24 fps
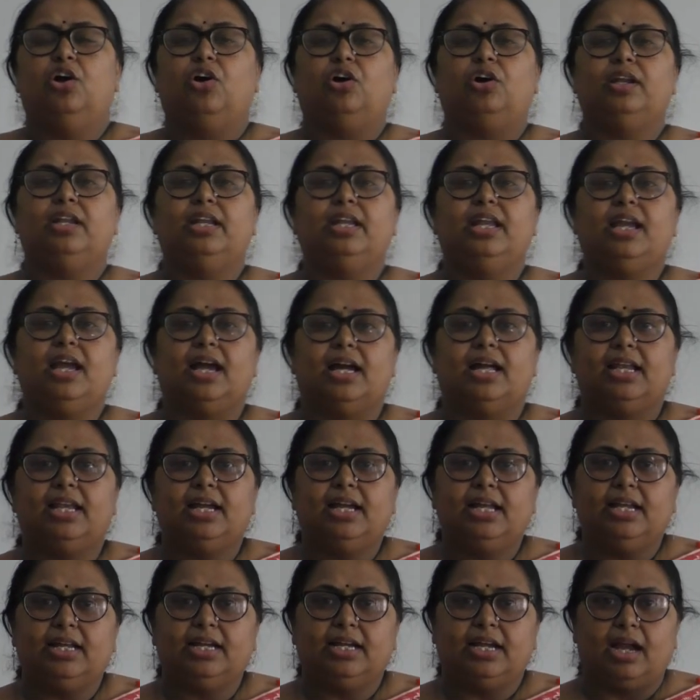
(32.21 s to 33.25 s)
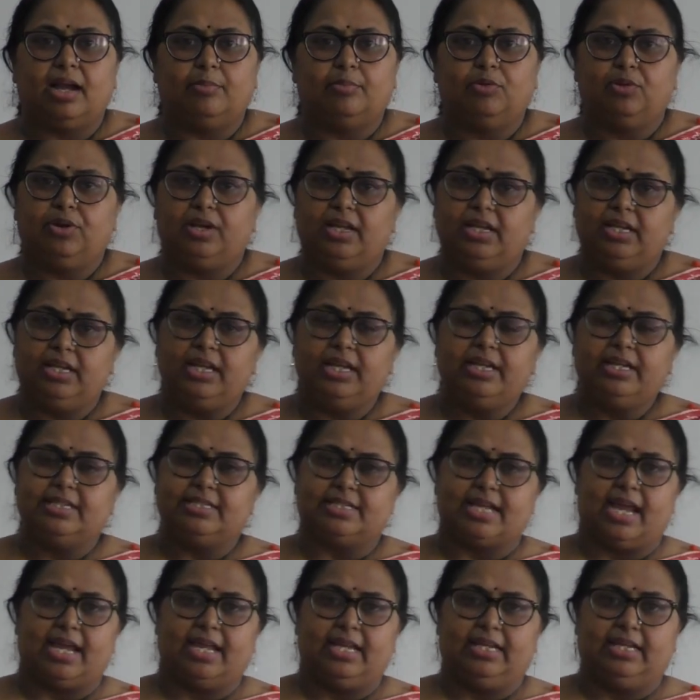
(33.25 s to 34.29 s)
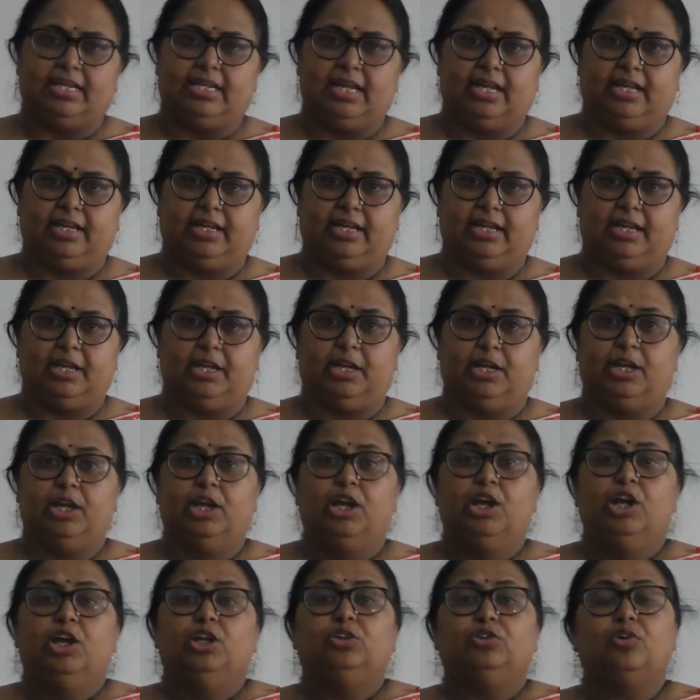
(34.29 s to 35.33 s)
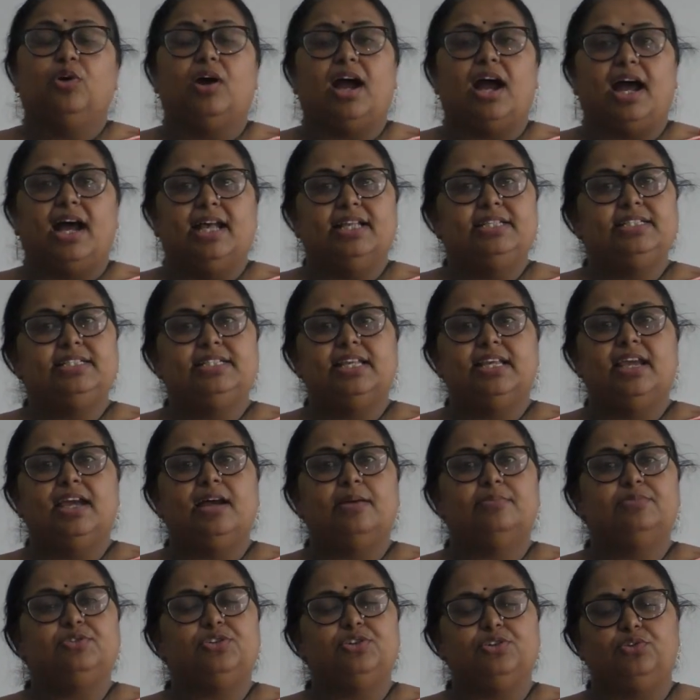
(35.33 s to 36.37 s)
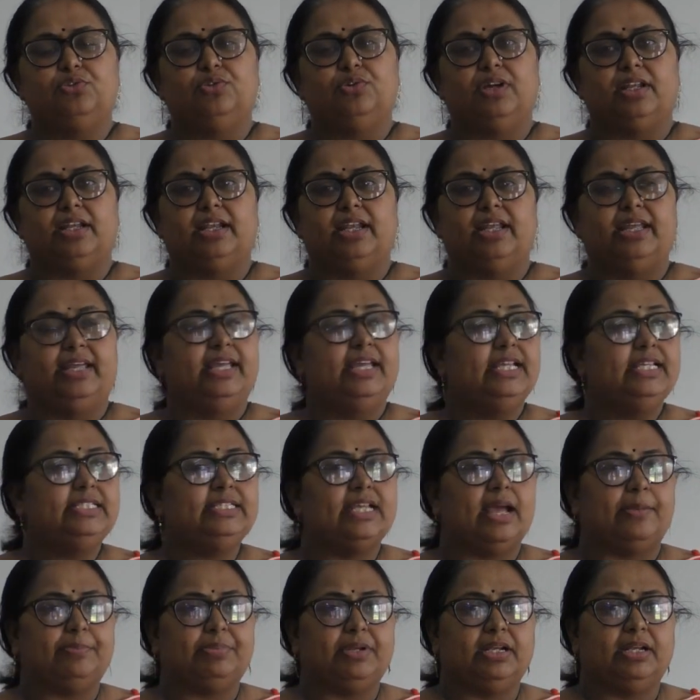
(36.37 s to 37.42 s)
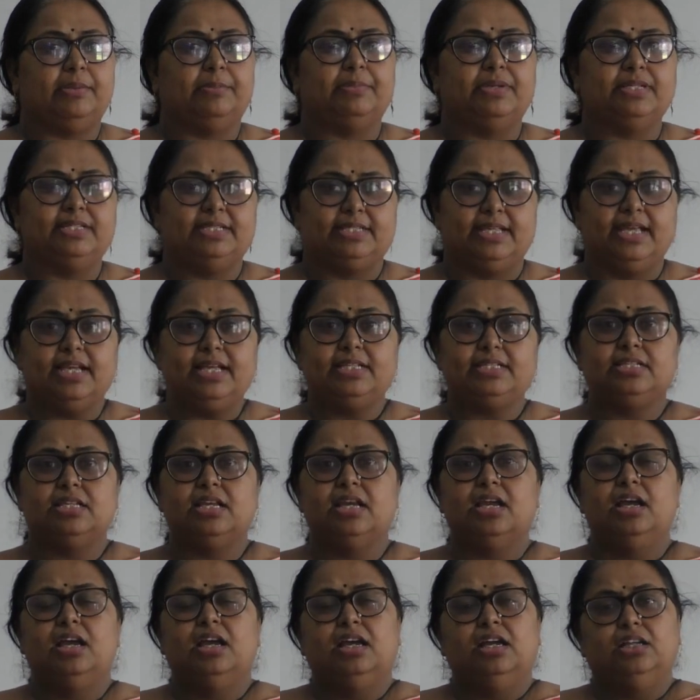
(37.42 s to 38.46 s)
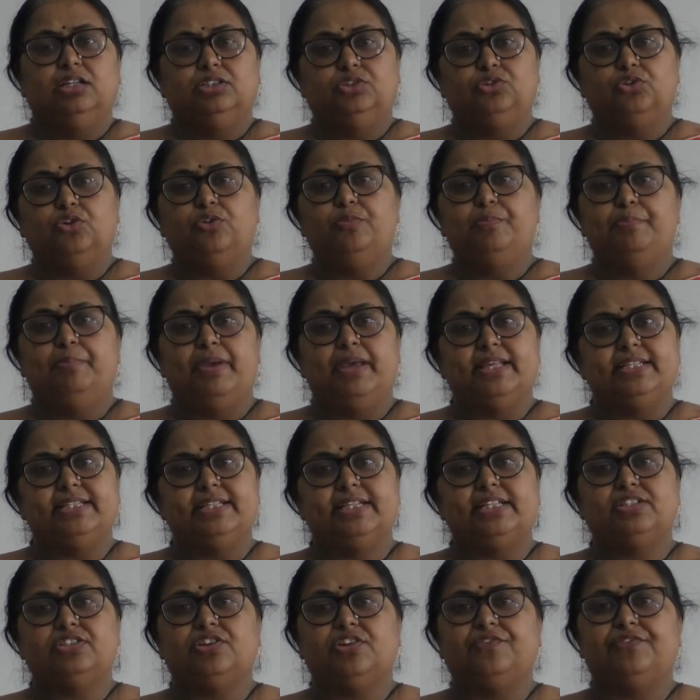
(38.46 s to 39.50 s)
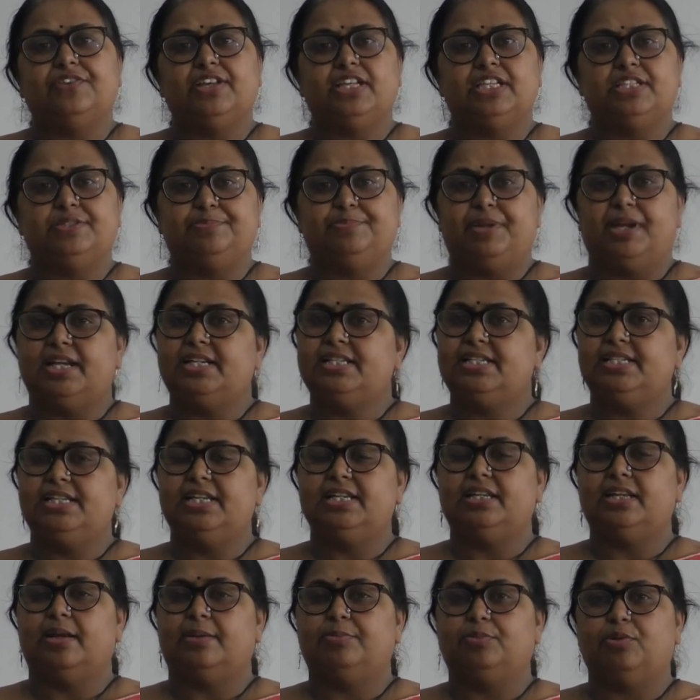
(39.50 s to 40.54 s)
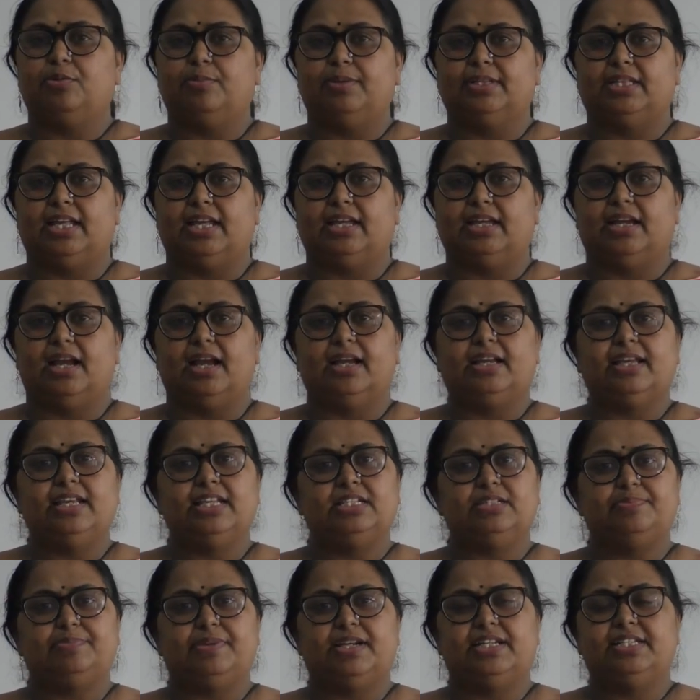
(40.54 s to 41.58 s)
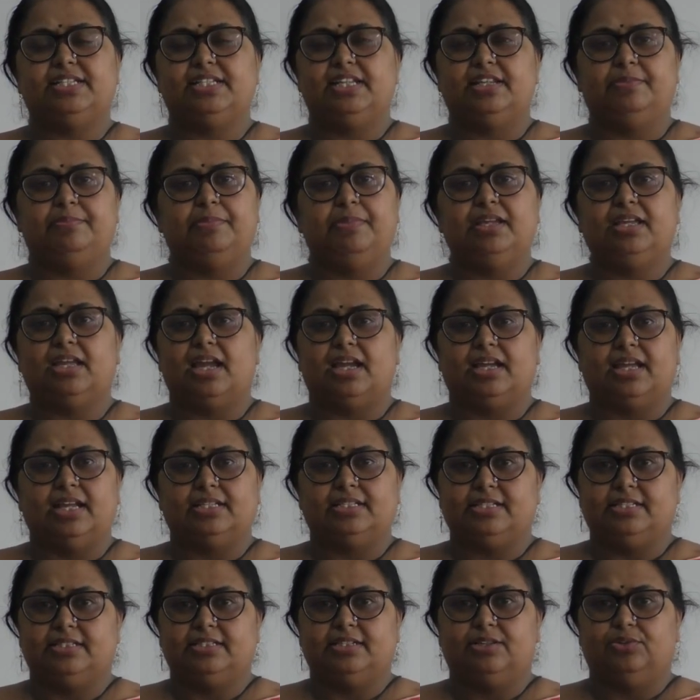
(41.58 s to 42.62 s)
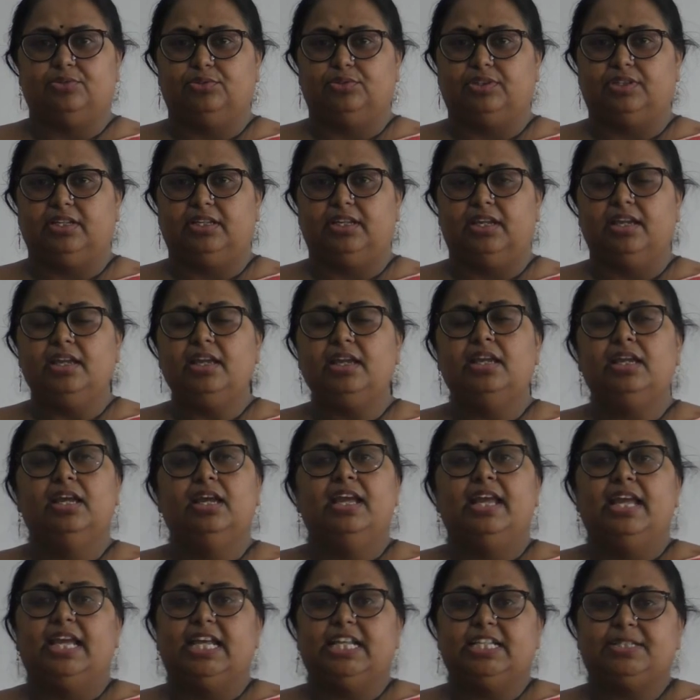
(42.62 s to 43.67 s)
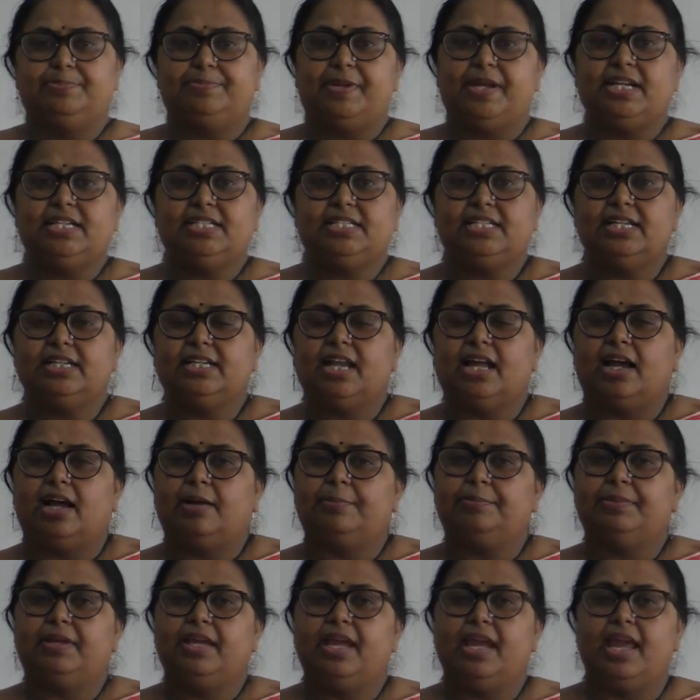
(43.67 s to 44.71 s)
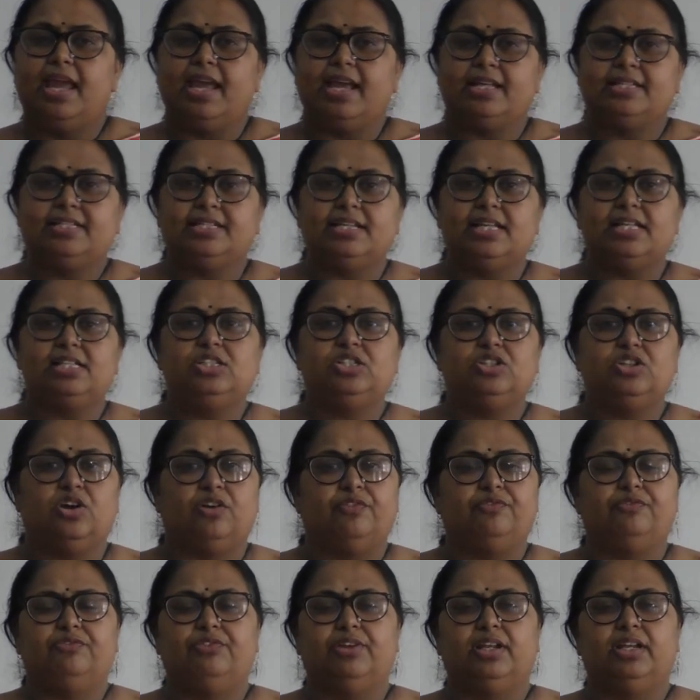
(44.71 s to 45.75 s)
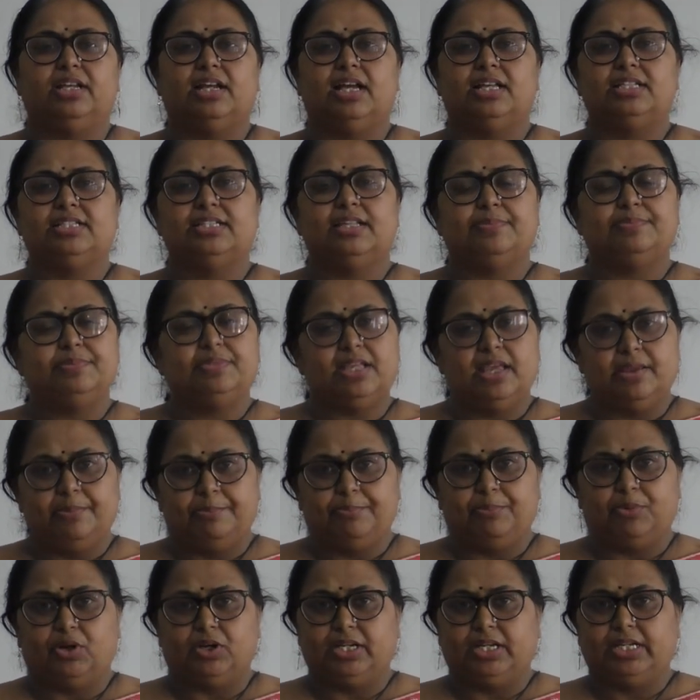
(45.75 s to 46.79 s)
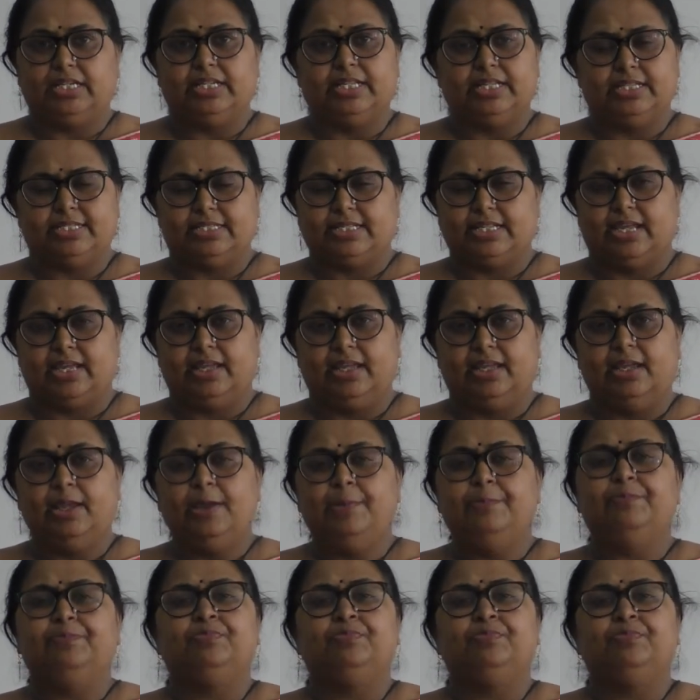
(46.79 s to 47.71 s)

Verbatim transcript: और इन्हें अलग अलग कामों के लिए डिज़ाइन किया गया है तो आज से हम शुरू कर रहे हैं चैप्टर नंबर सिक्स जो बेसिक्स ऑफ स्प्रेडशीट आपको बताएगा कि स्प्रेडशीट में क्या क्या चीज़ें होती हैं स्प्रेडशीट आपके एक्सेल सॉफ्टवेयर का सबसे इम्पॉर्टेंट हिस्सा है